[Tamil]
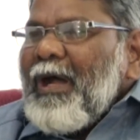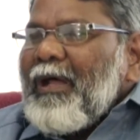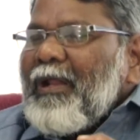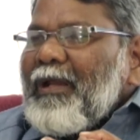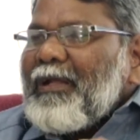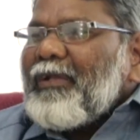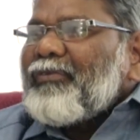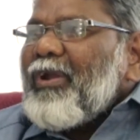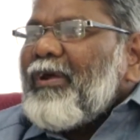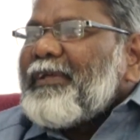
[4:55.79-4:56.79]
ஆனால்
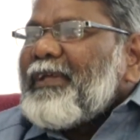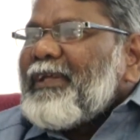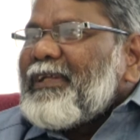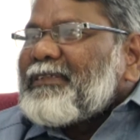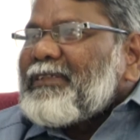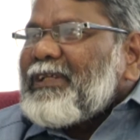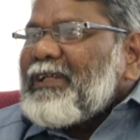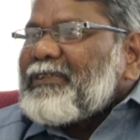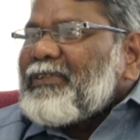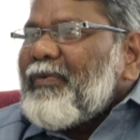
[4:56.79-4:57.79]
கத்ராகிய இயேசு
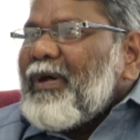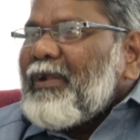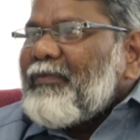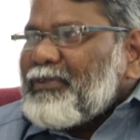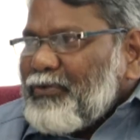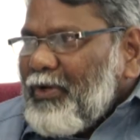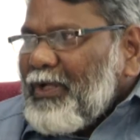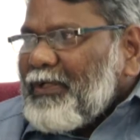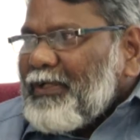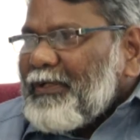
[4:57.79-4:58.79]
கிறிஸ்துவார் அவர்
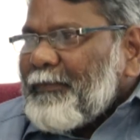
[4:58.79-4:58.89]
சொன்னது